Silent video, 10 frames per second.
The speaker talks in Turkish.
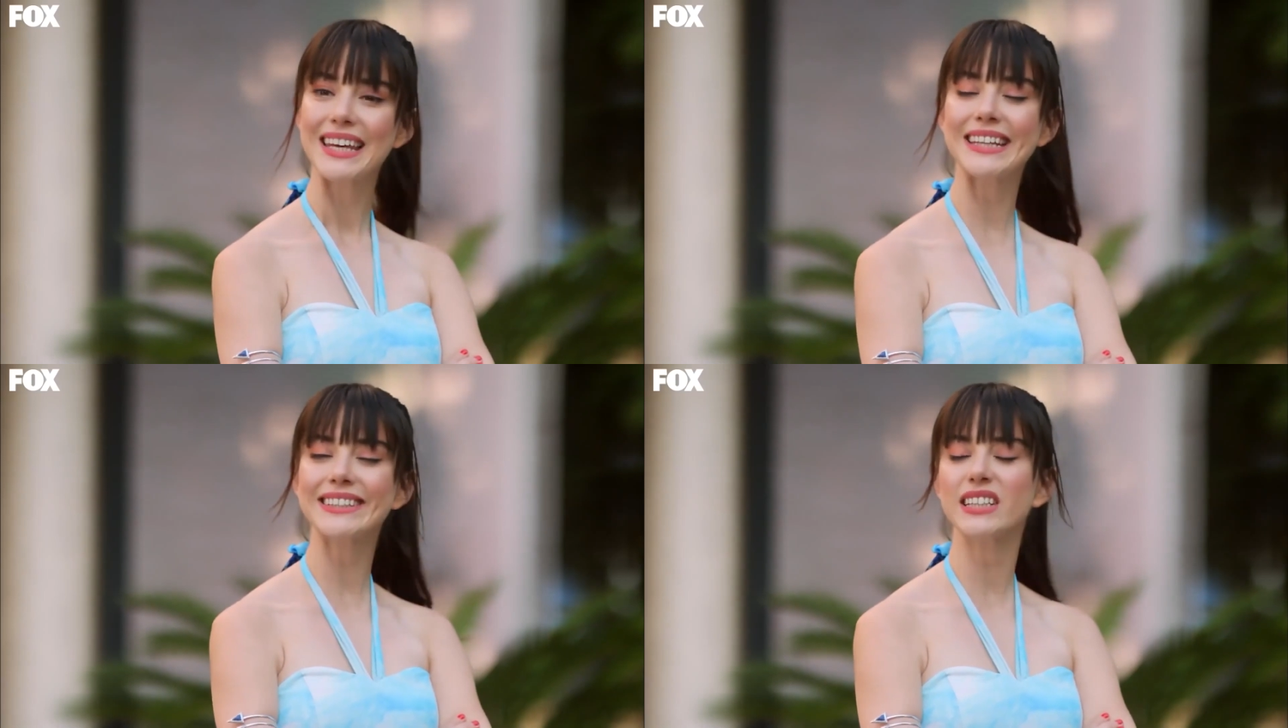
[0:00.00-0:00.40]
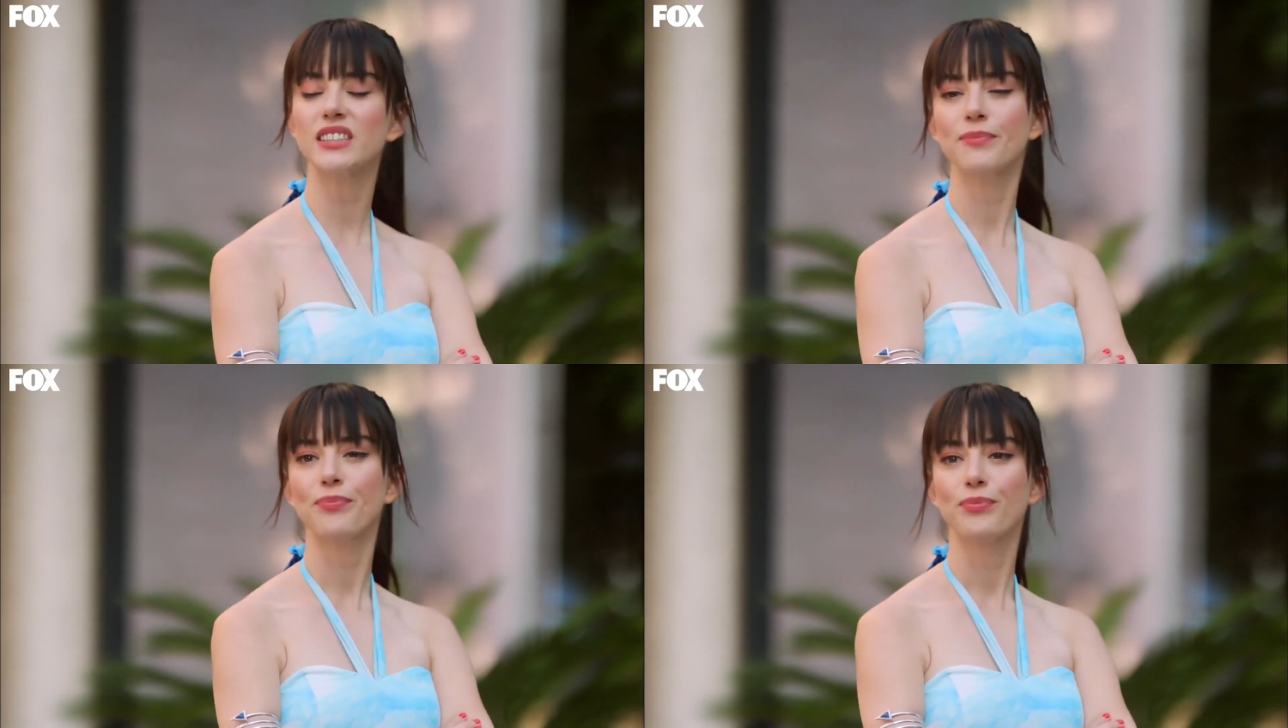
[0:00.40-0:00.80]
Git
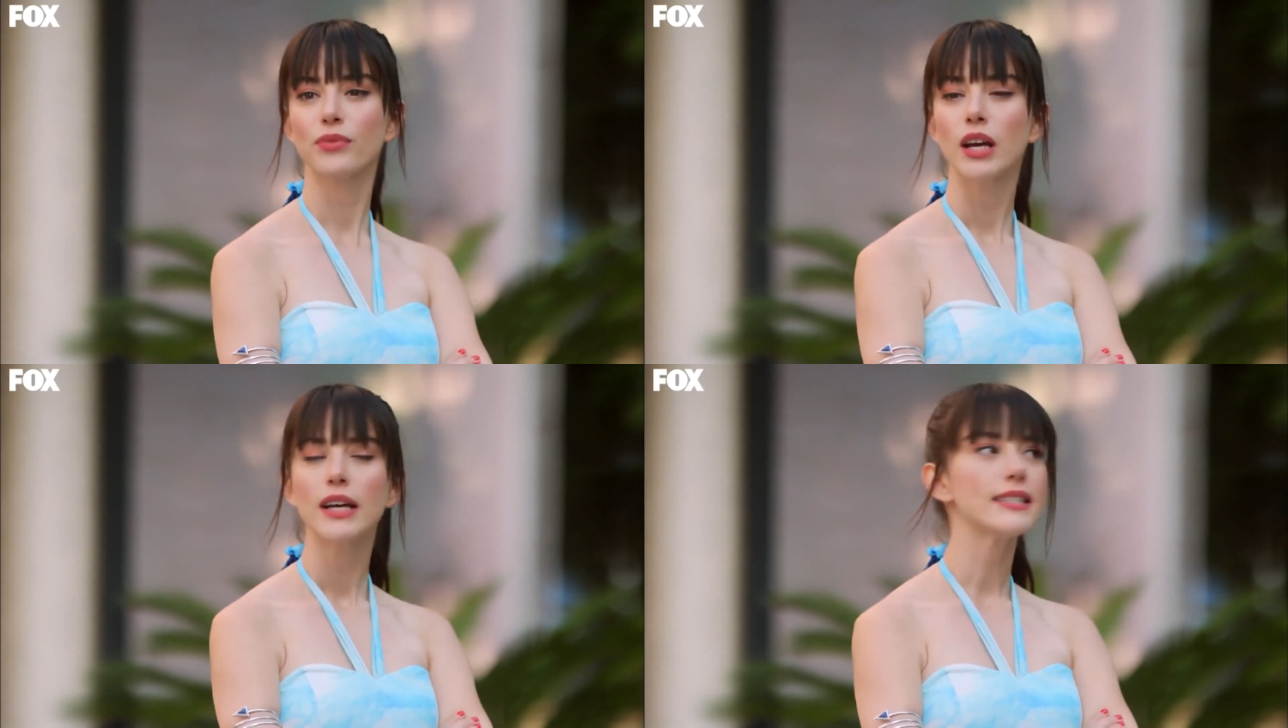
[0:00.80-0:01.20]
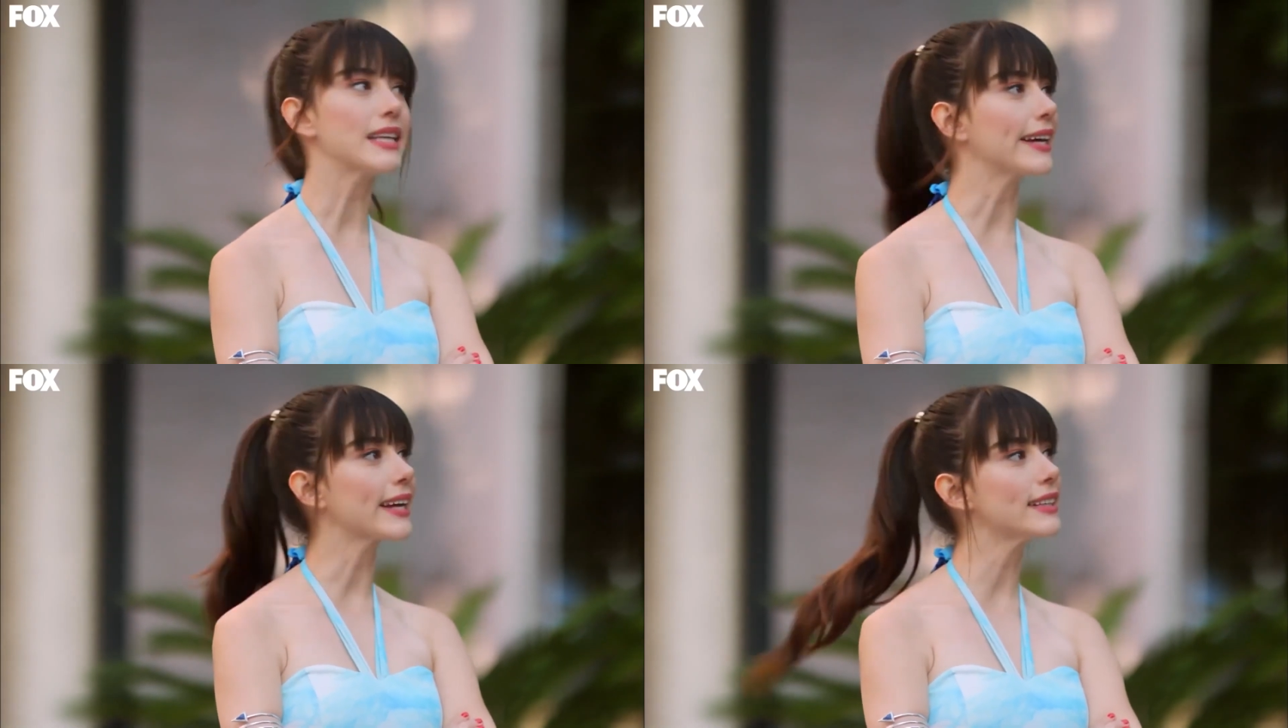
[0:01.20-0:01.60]
git.
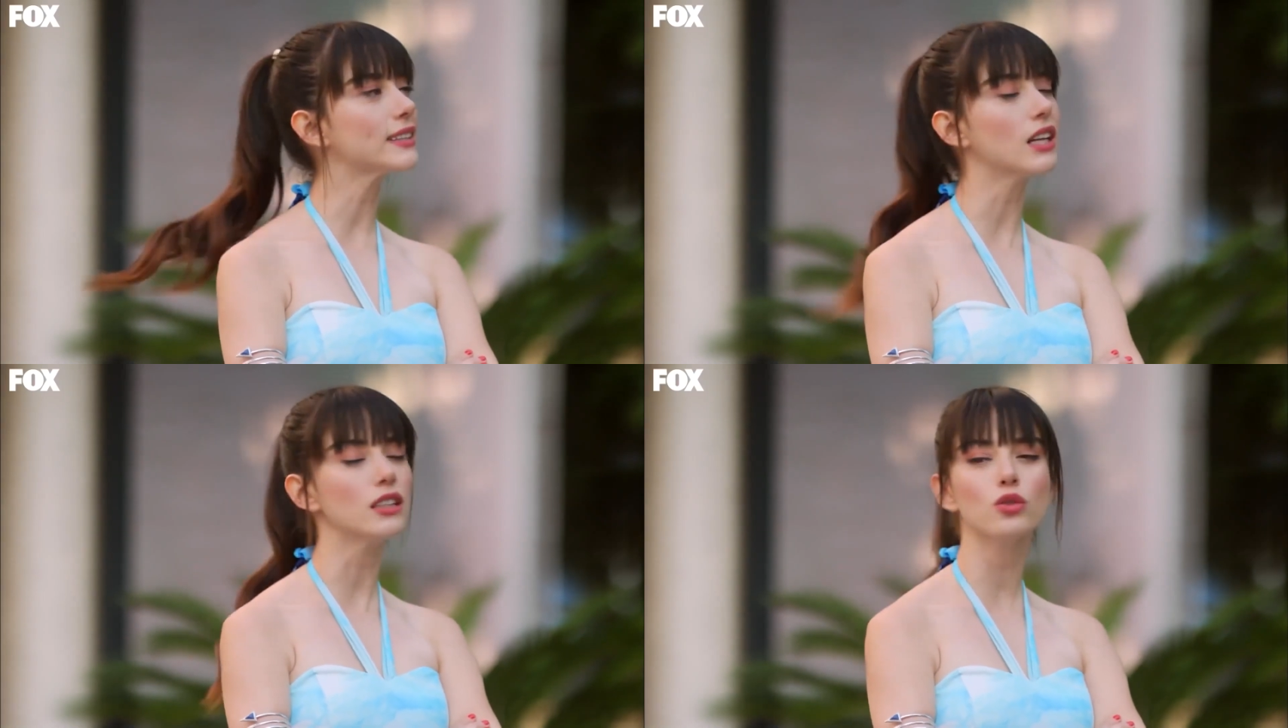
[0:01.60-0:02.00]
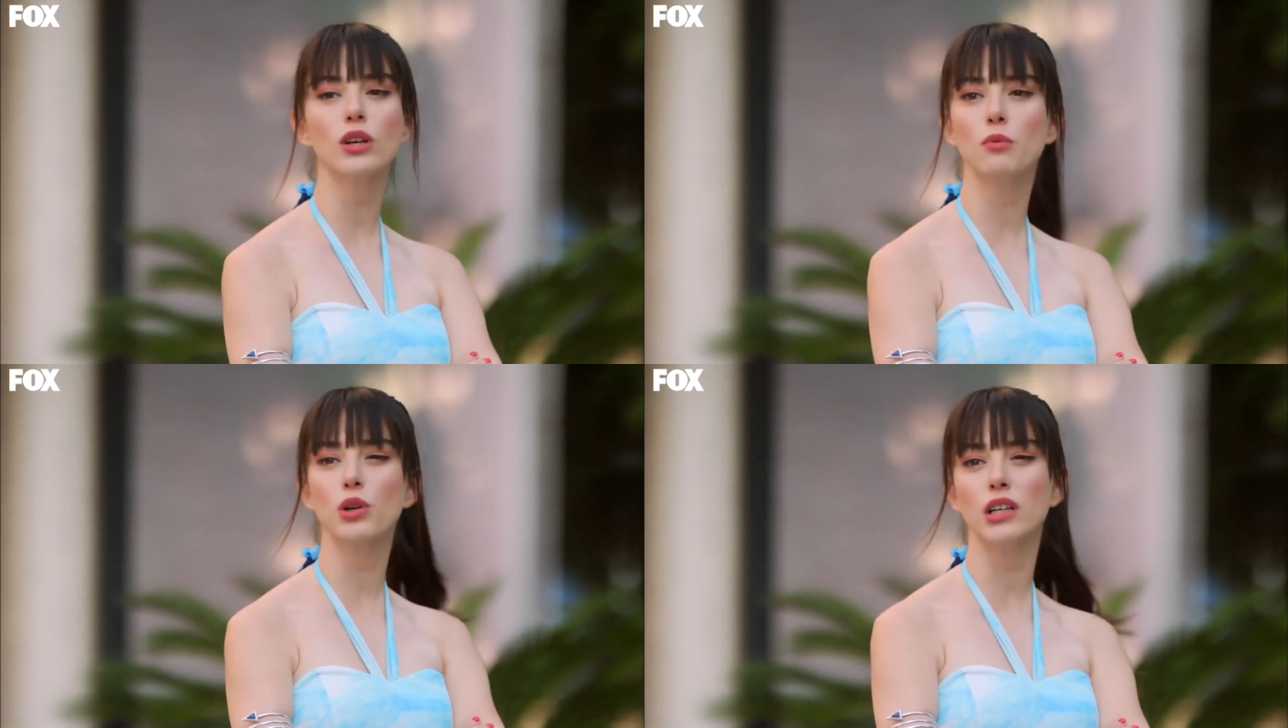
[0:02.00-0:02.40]
Sen geldikten
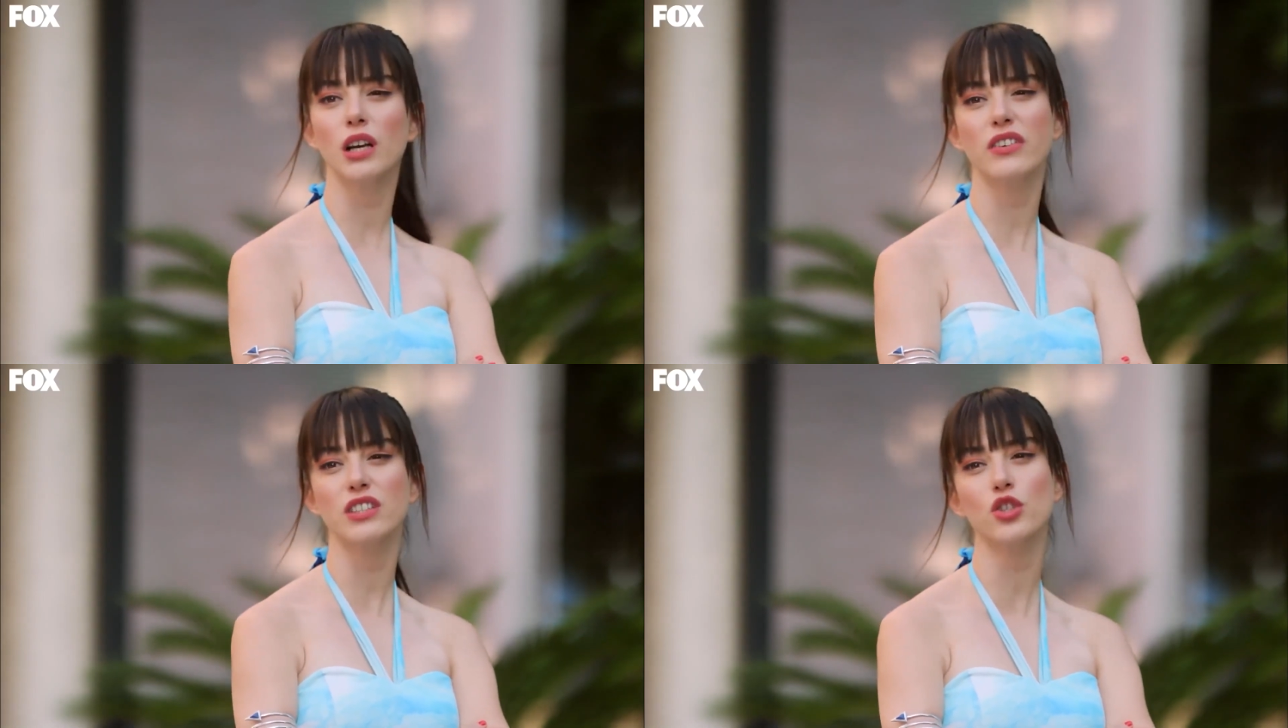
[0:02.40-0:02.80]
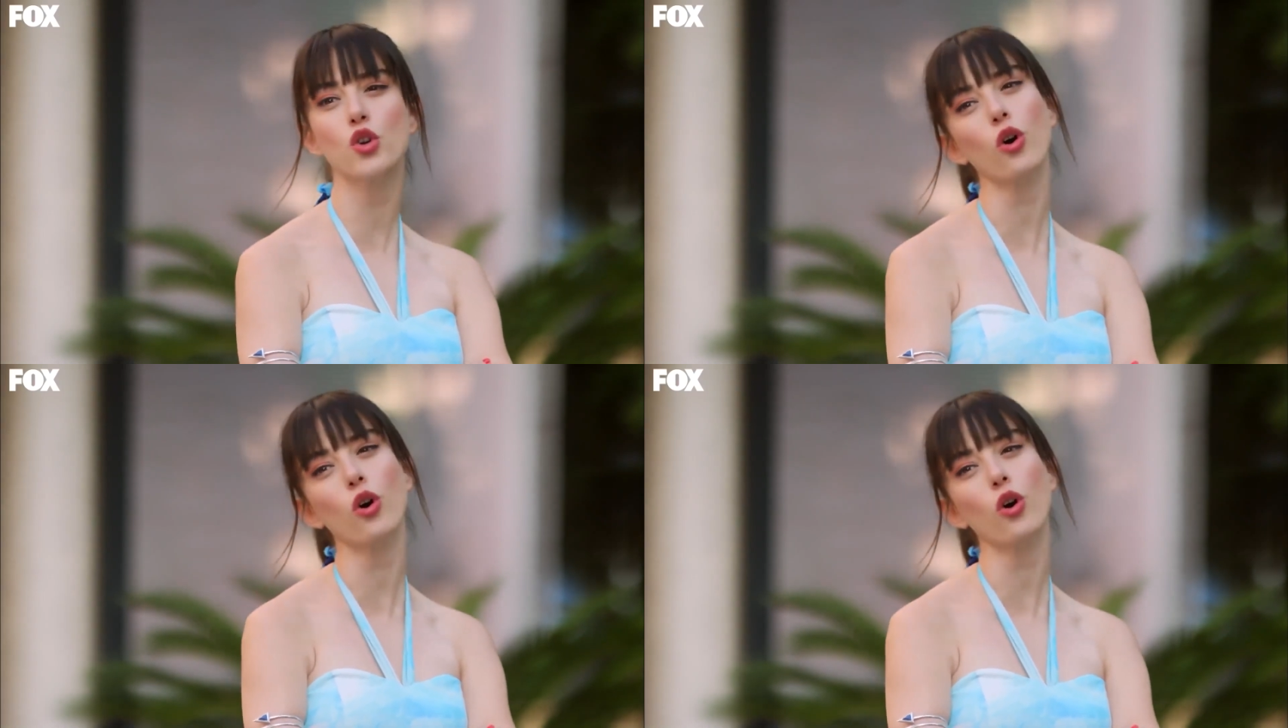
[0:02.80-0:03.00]
sonra buraların havası